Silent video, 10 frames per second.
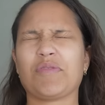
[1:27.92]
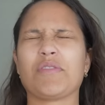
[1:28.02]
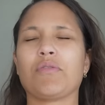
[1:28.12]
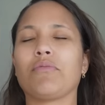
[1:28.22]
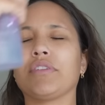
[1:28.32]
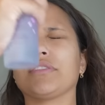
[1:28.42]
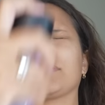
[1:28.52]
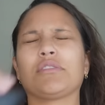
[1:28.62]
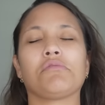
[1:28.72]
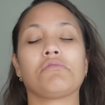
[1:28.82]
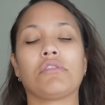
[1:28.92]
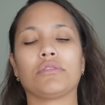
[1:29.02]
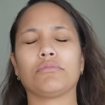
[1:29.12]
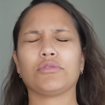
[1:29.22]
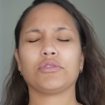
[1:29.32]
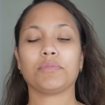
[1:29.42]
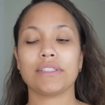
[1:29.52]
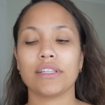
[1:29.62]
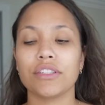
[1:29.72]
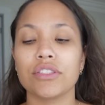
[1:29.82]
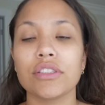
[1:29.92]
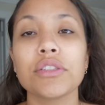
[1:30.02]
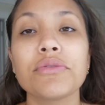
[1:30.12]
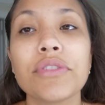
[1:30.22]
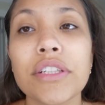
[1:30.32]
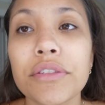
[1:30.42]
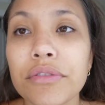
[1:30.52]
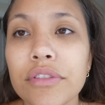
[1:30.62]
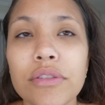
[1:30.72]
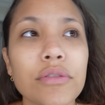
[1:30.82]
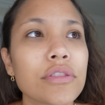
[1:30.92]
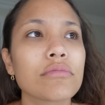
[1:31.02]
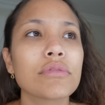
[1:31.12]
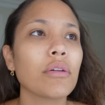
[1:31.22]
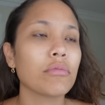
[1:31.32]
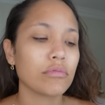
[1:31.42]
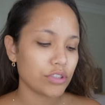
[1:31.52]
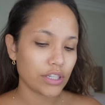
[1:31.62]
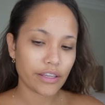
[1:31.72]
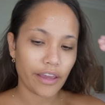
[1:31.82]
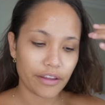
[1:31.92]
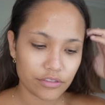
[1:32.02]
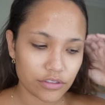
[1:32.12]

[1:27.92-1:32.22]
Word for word: Eu confesso que eu não gosto muito de passar em dias frios. E hoje não tá um dia quente,